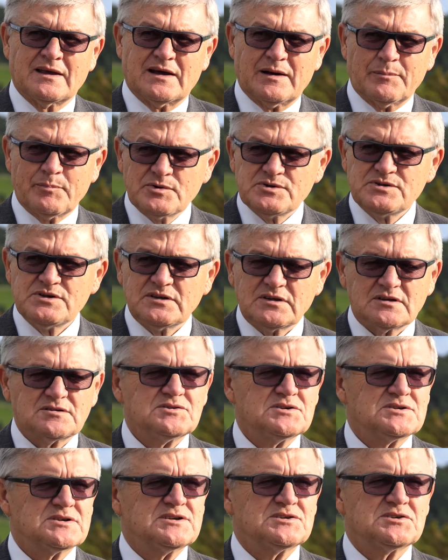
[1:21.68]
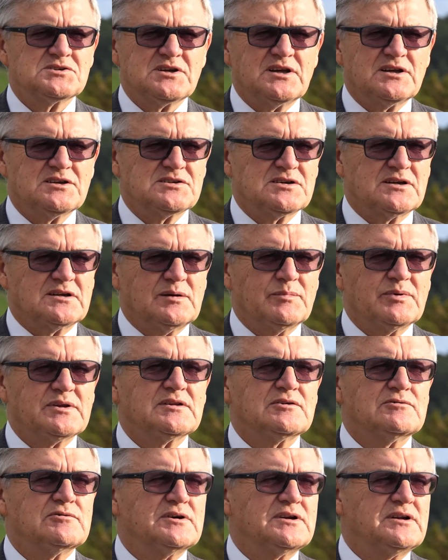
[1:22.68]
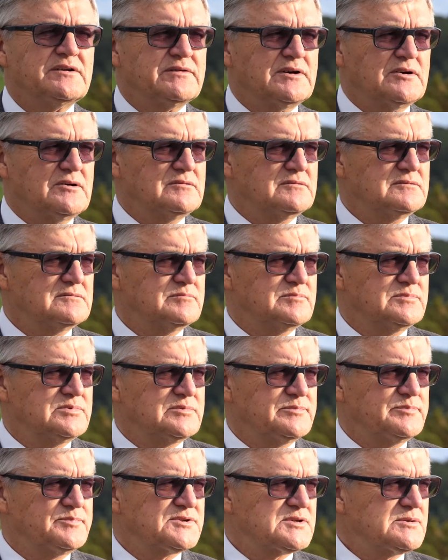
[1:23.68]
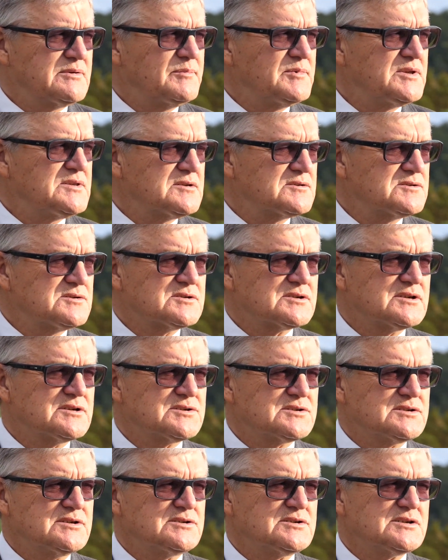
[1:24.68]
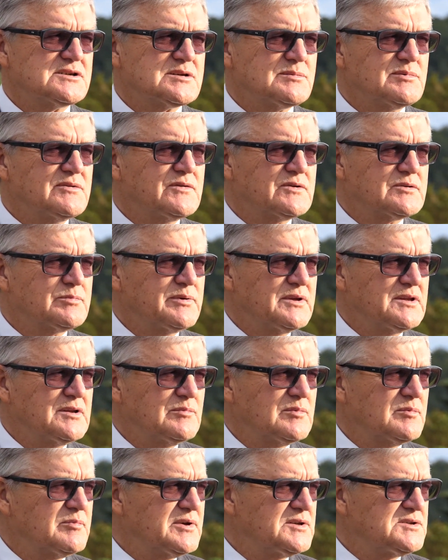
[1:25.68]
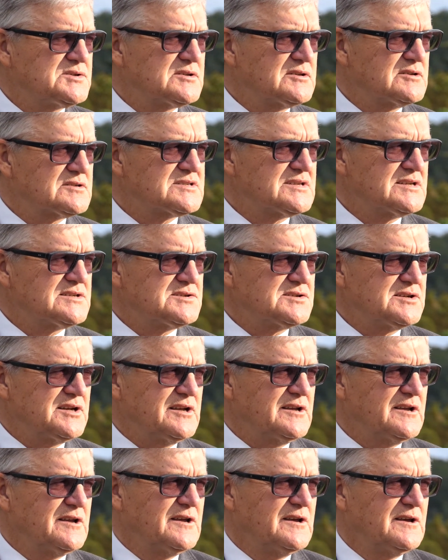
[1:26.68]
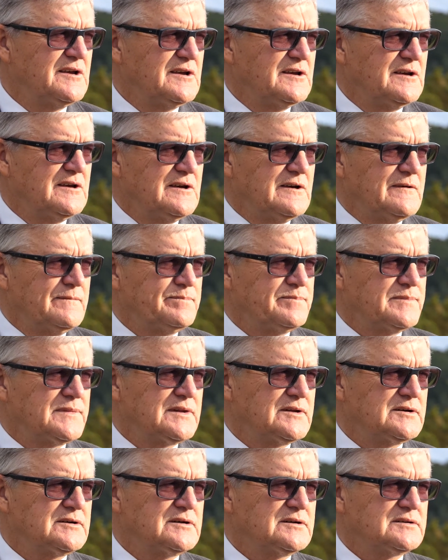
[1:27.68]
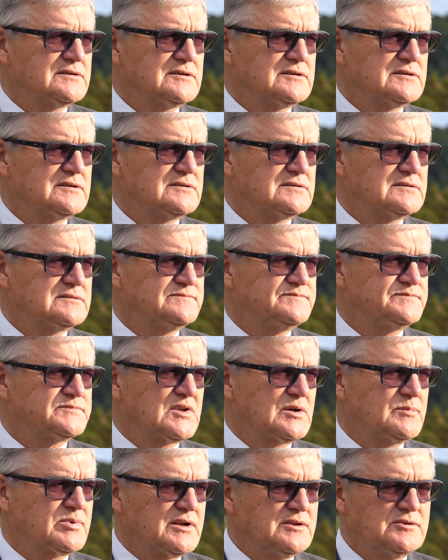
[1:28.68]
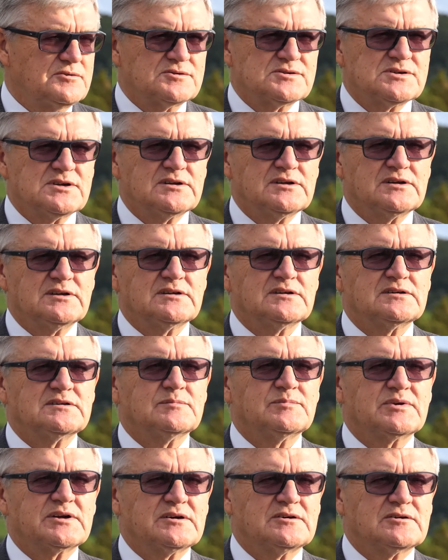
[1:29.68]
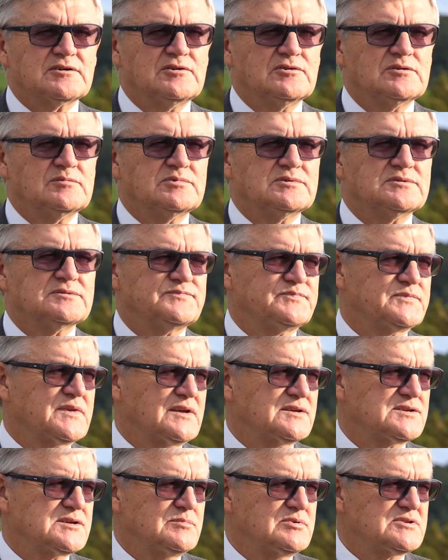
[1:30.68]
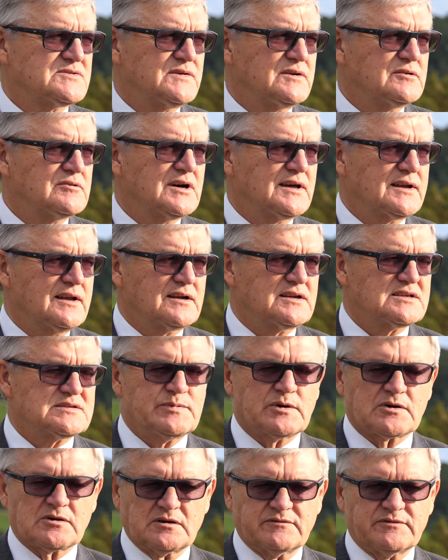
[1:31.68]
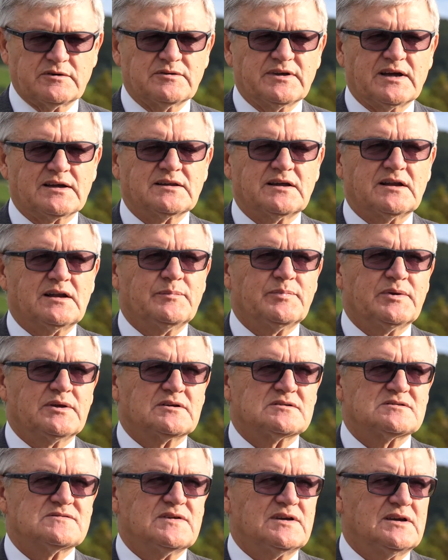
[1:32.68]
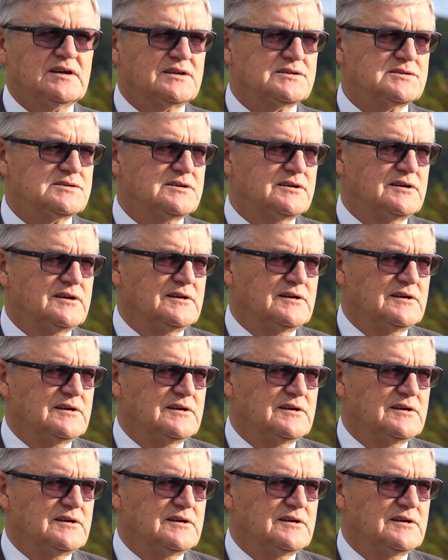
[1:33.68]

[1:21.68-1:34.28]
A później troszeczkę szczęścia, nie będę ukrywał, bo trzeba mieć troszeczkę szczęścia, żeby w odpowiednim momencie dostać się no, do dobrej drużyny, do dobrego klubu, żeby swoją karierę sportową jak najlepiej rozwijać.